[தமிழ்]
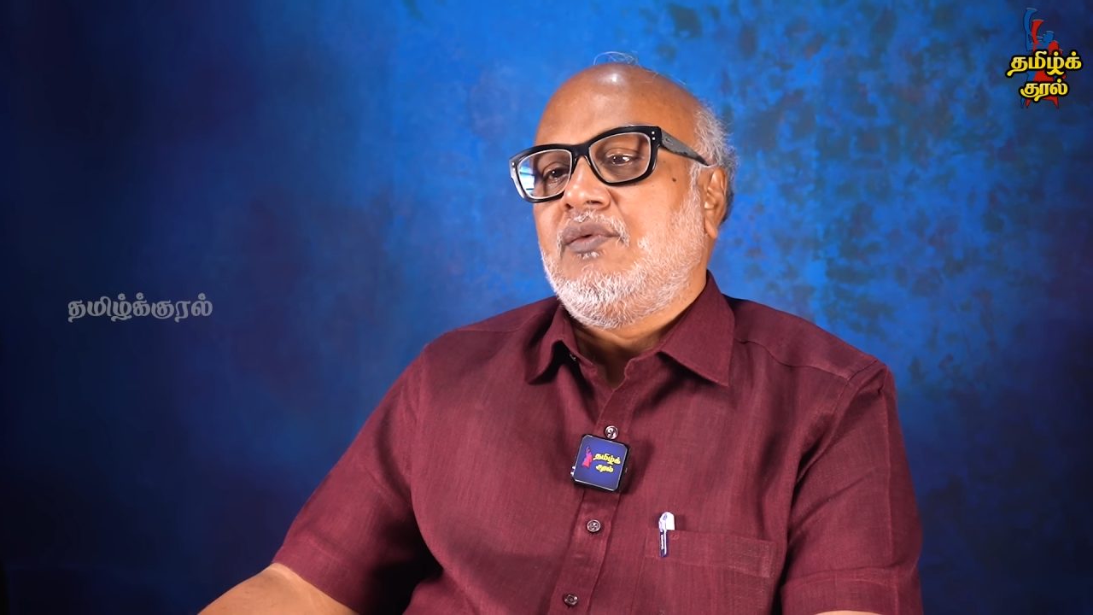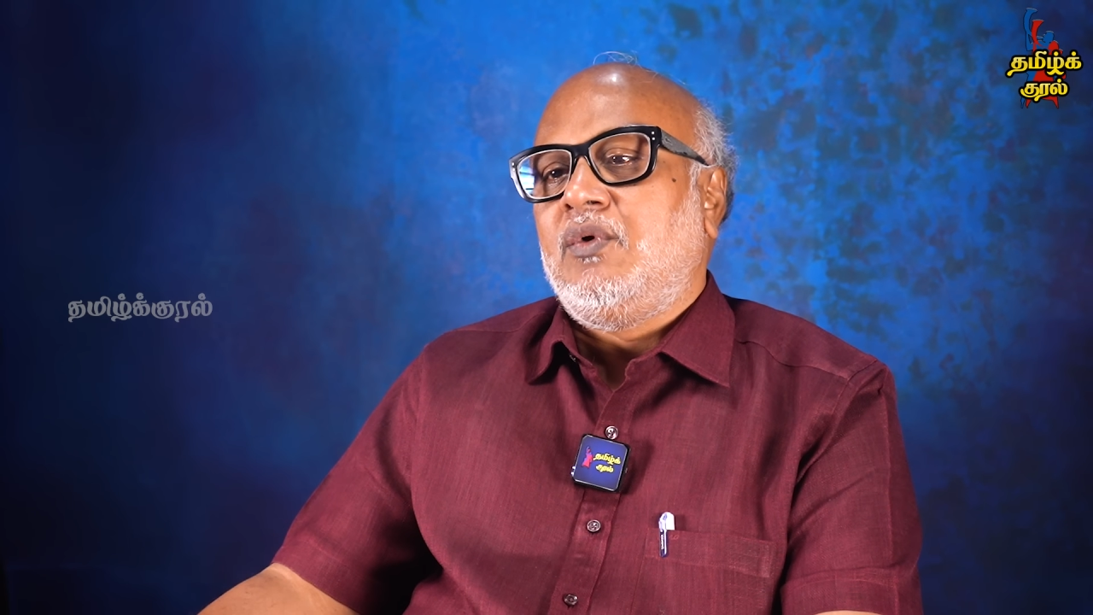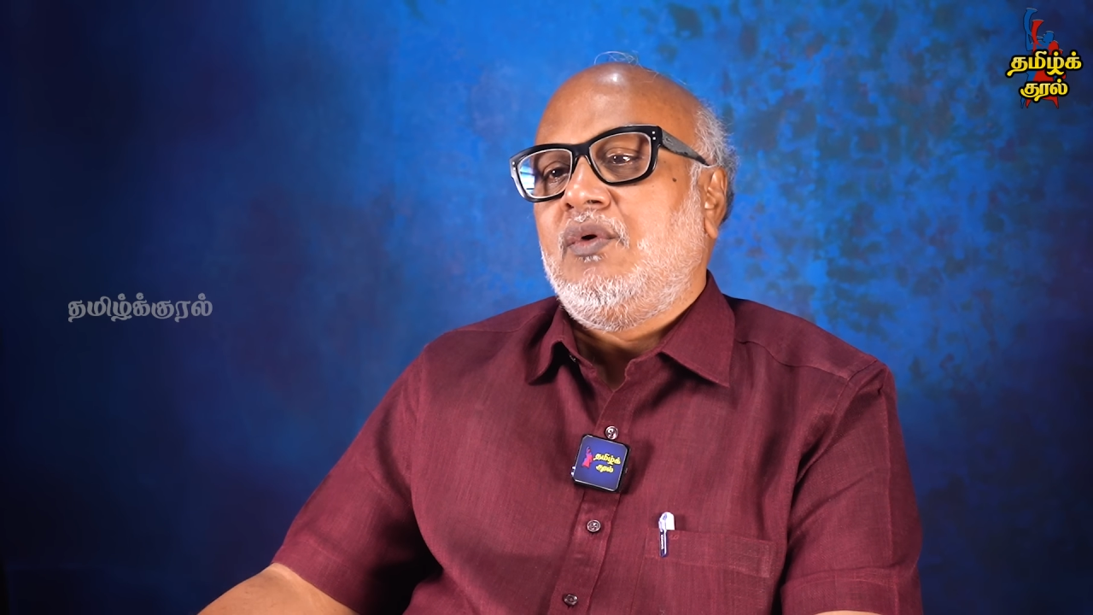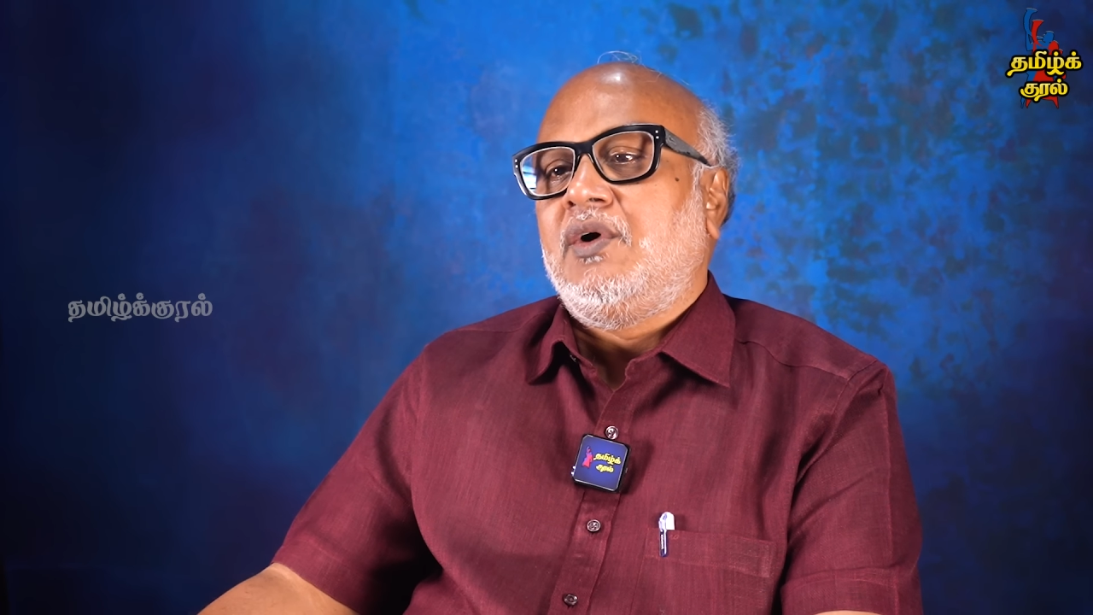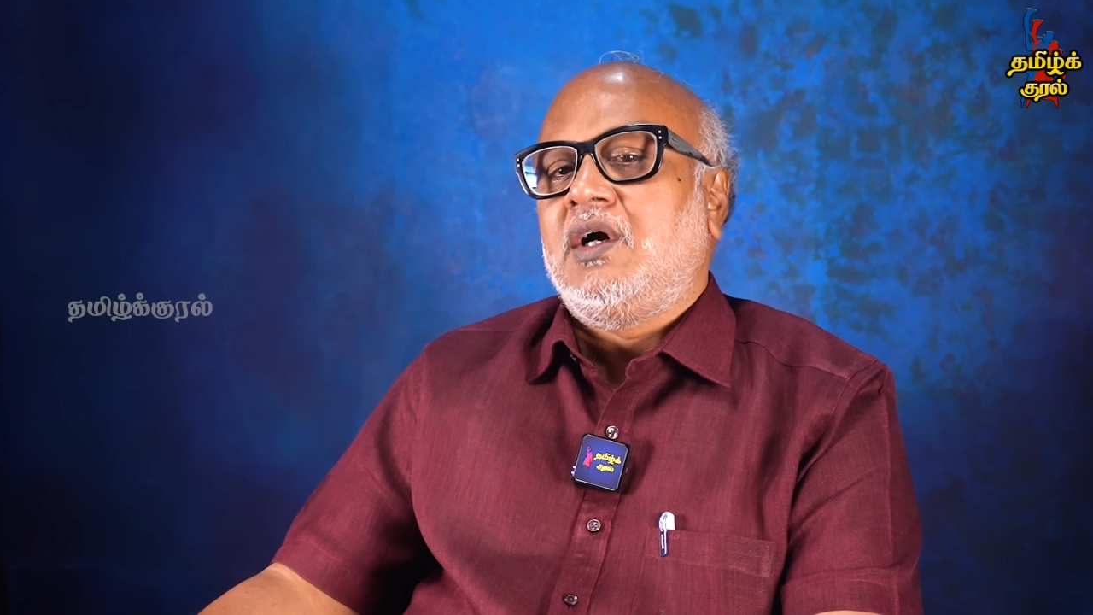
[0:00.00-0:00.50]

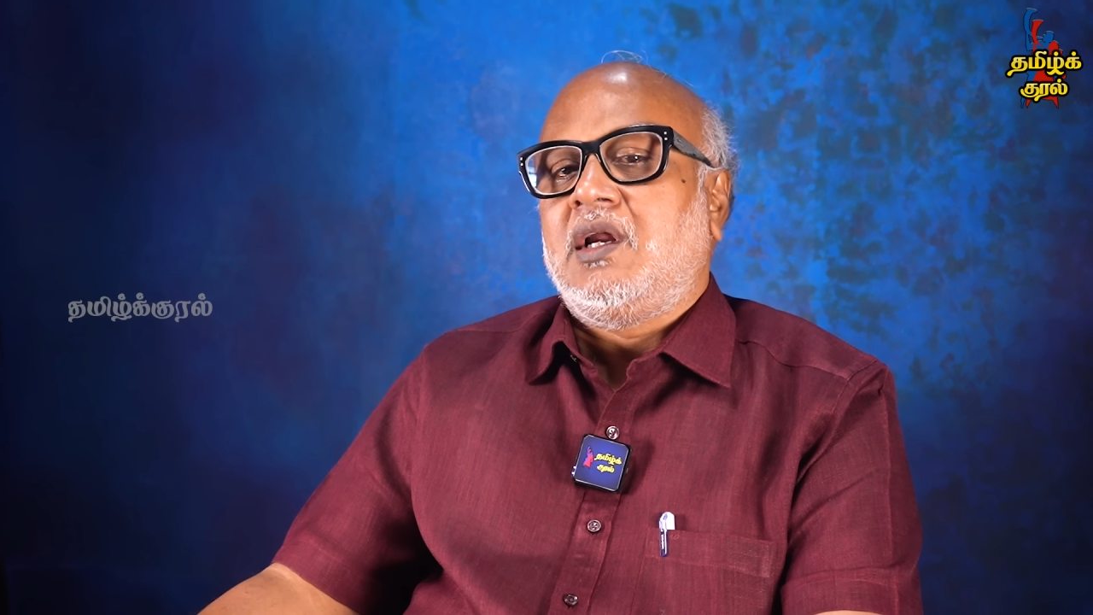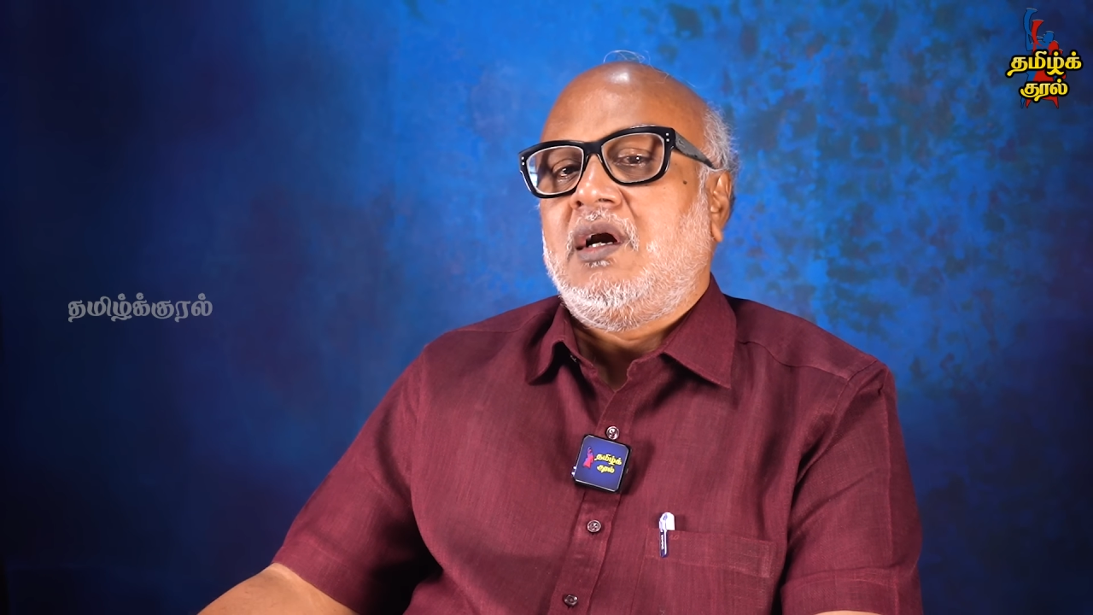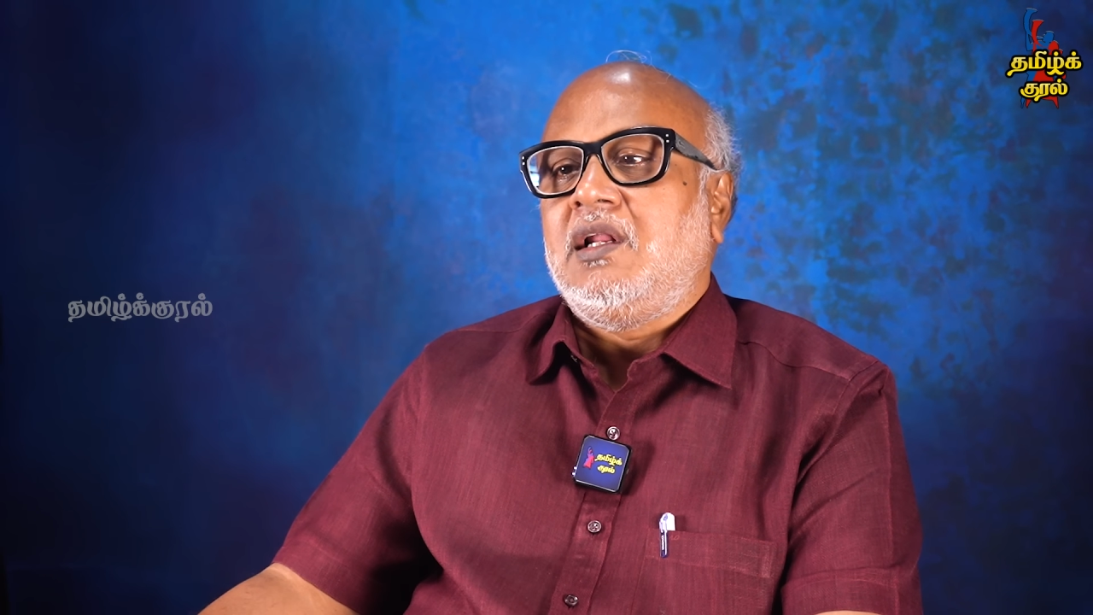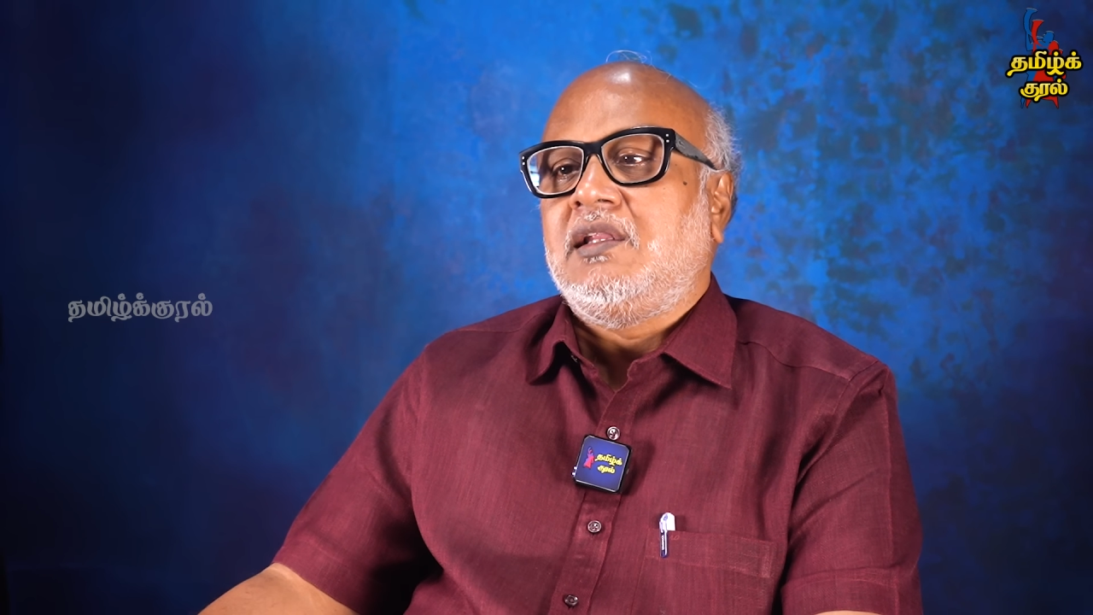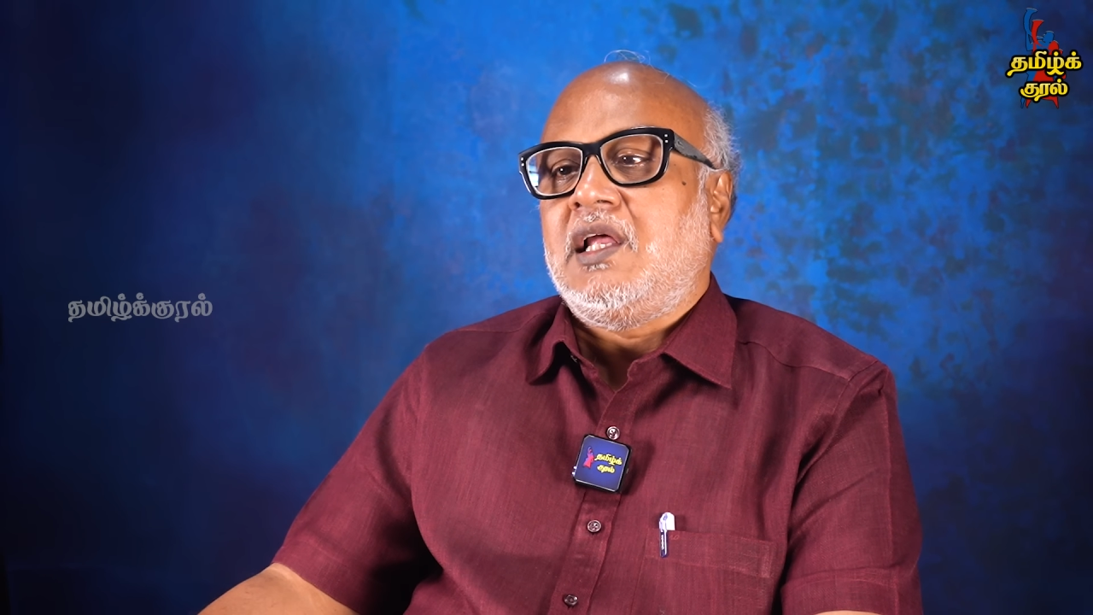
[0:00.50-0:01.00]
உள் விவகாரங்களில்